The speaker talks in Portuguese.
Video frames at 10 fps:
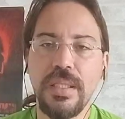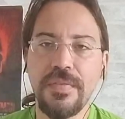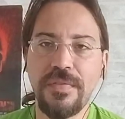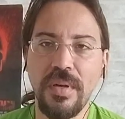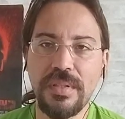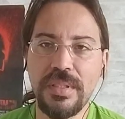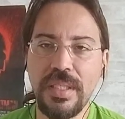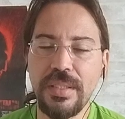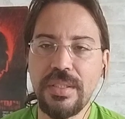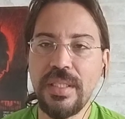E Fox
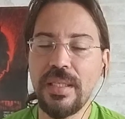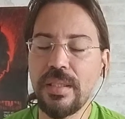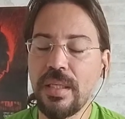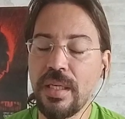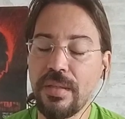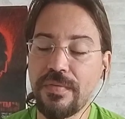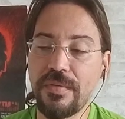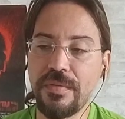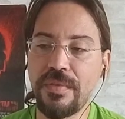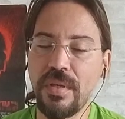Dent e, a, a
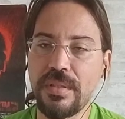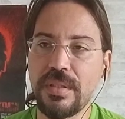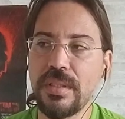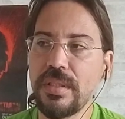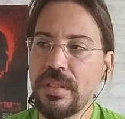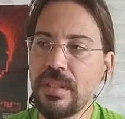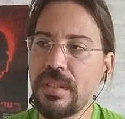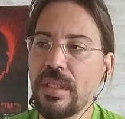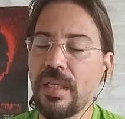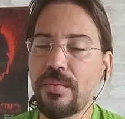Fox
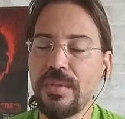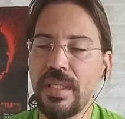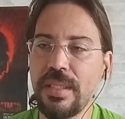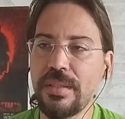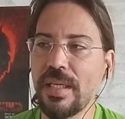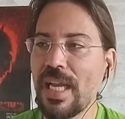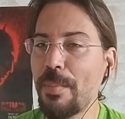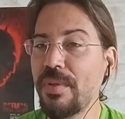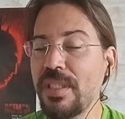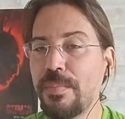e Arthur Dent
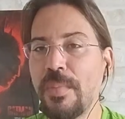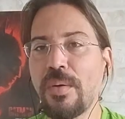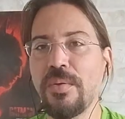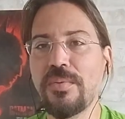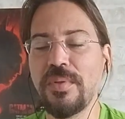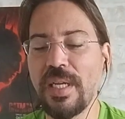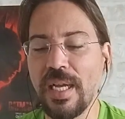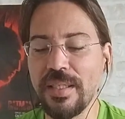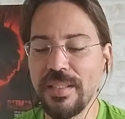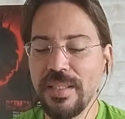acabam indo para outro
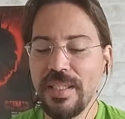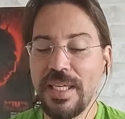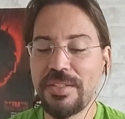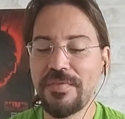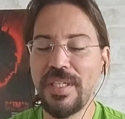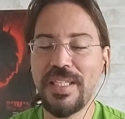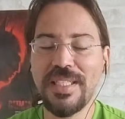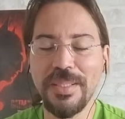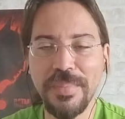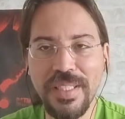lugar. A gente vê aqui
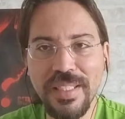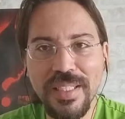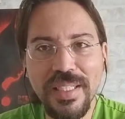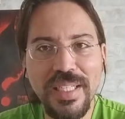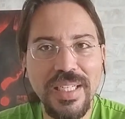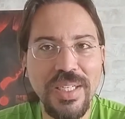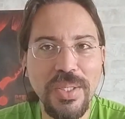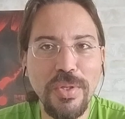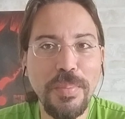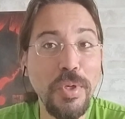também
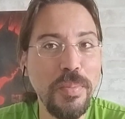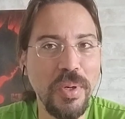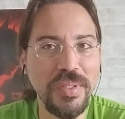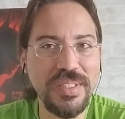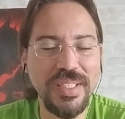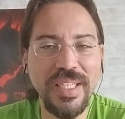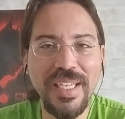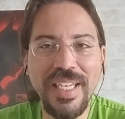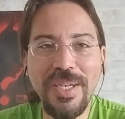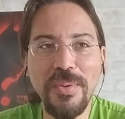o Bill Box é,
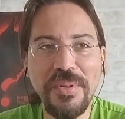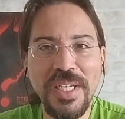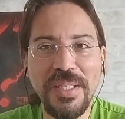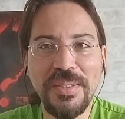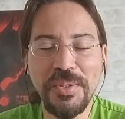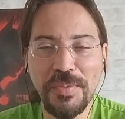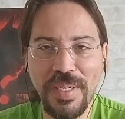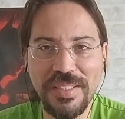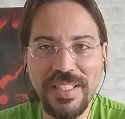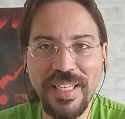reencontrando seus,
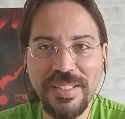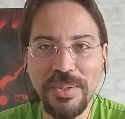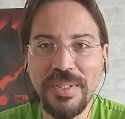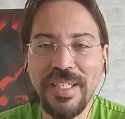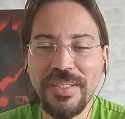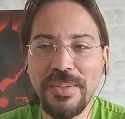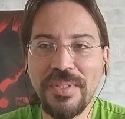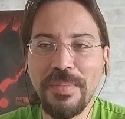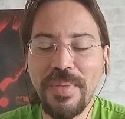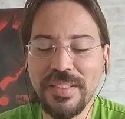pass... seus, seus,
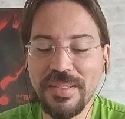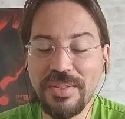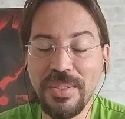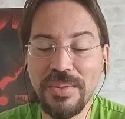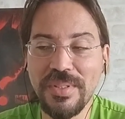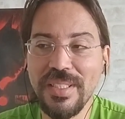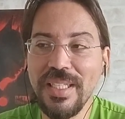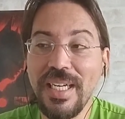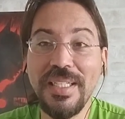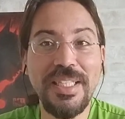seus
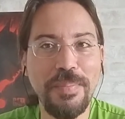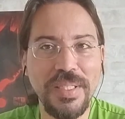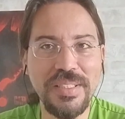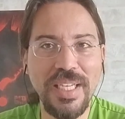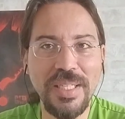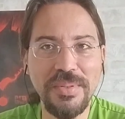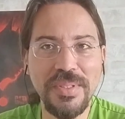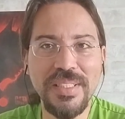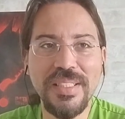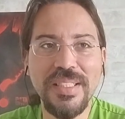antepassados.
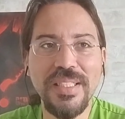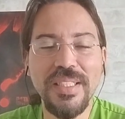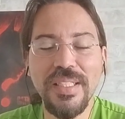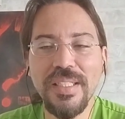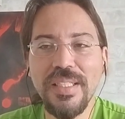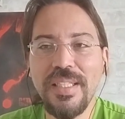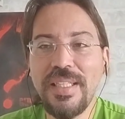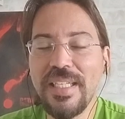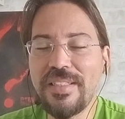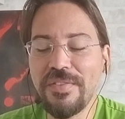Né?
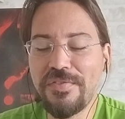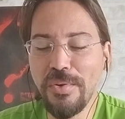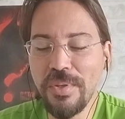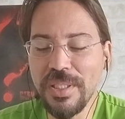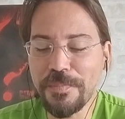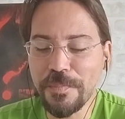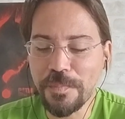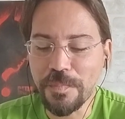Nessa fuga,